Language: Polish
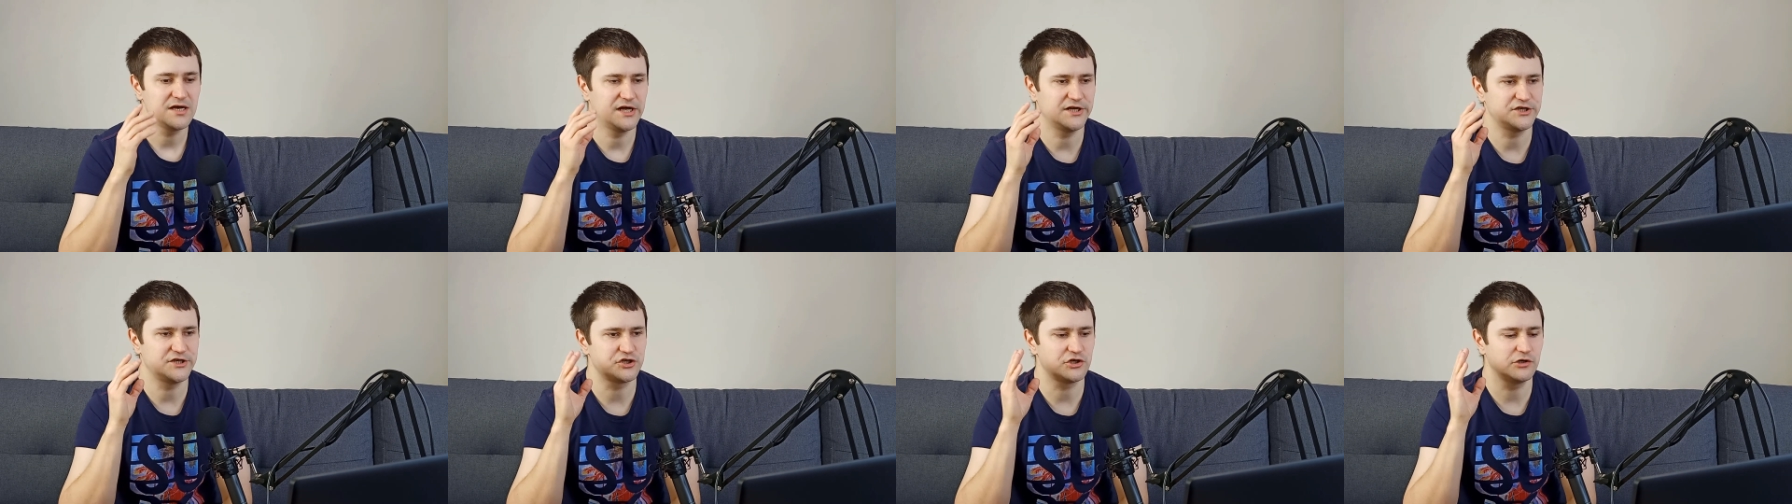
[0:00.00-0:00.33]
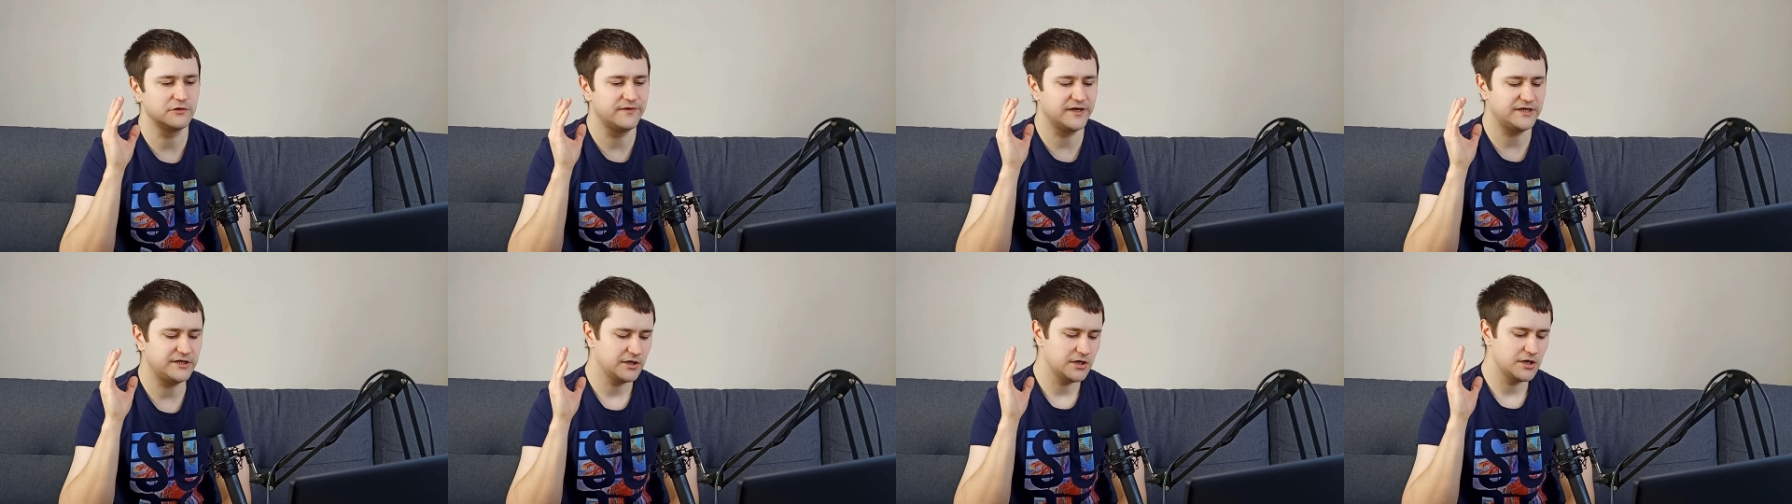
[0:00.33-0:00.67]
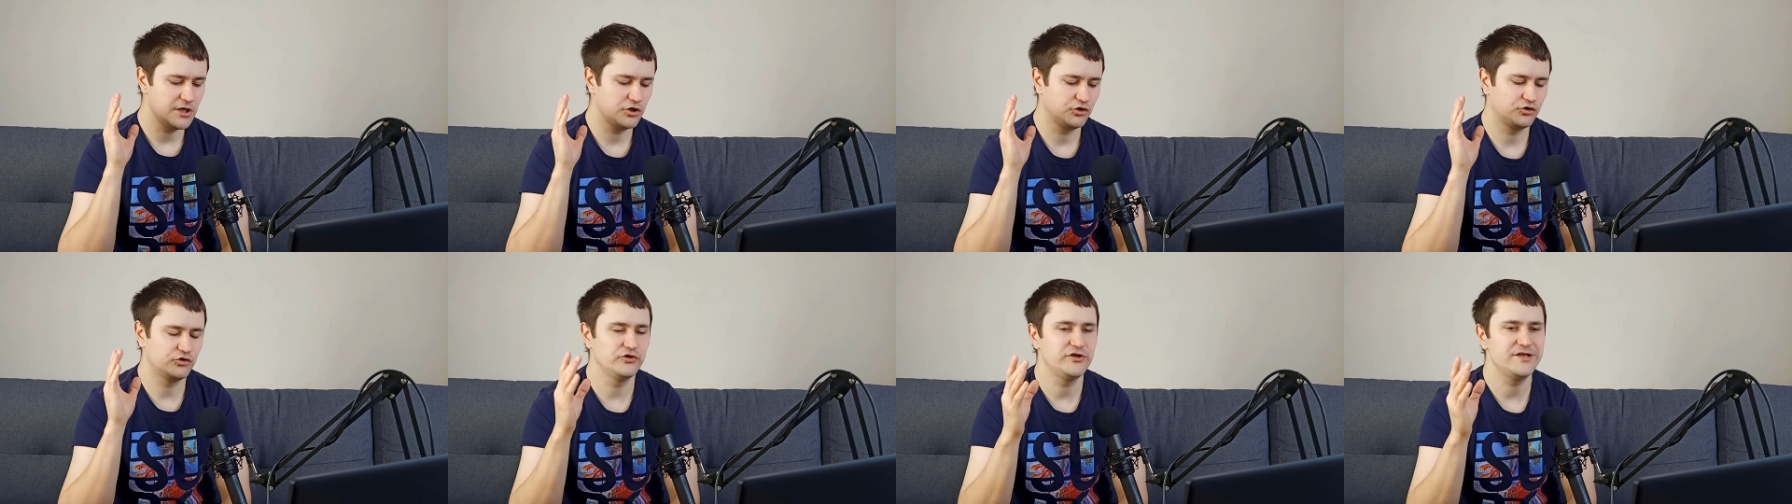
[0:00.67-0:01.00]
aczkolwiek
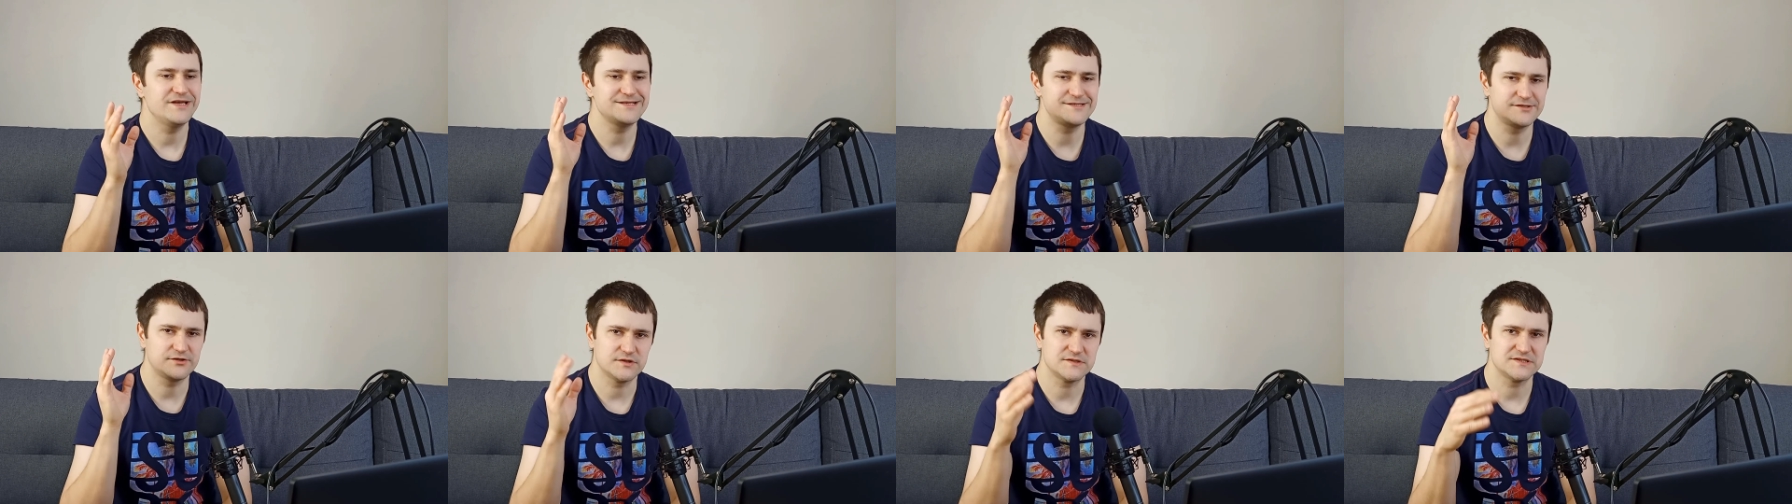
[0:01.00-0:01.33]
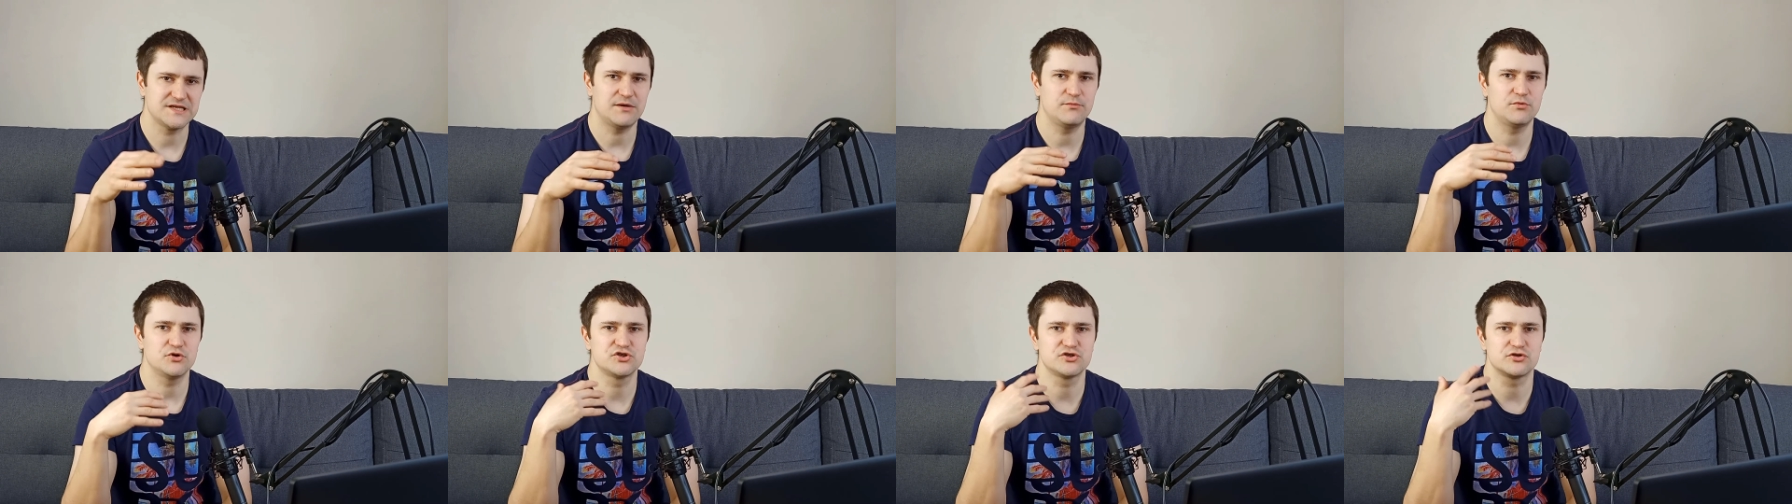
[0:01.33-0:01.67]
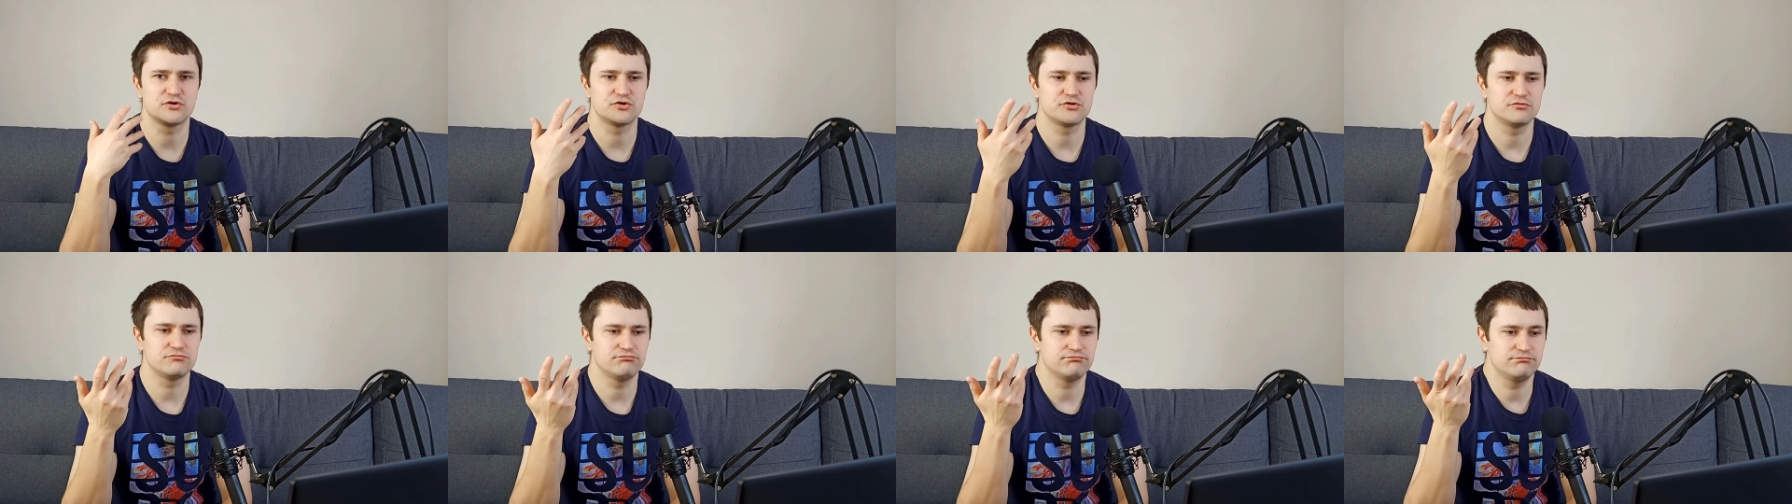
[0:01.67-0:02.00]
to nie jest to samo
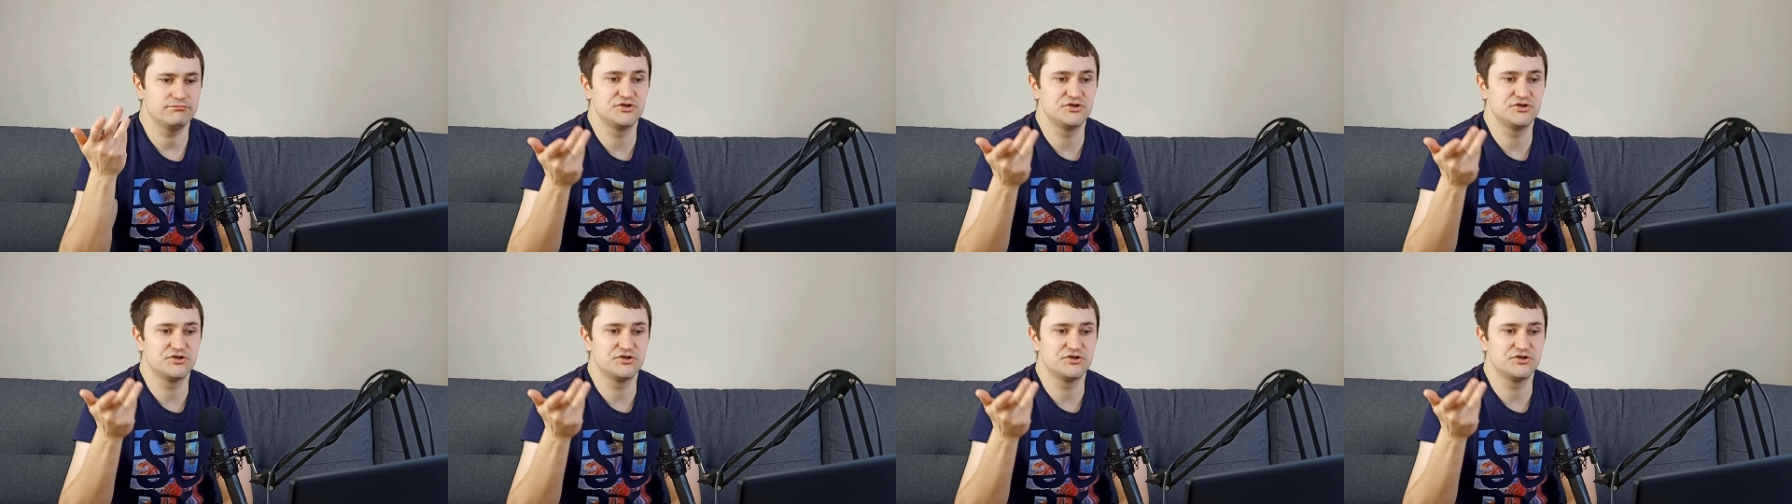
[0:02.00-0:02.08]
co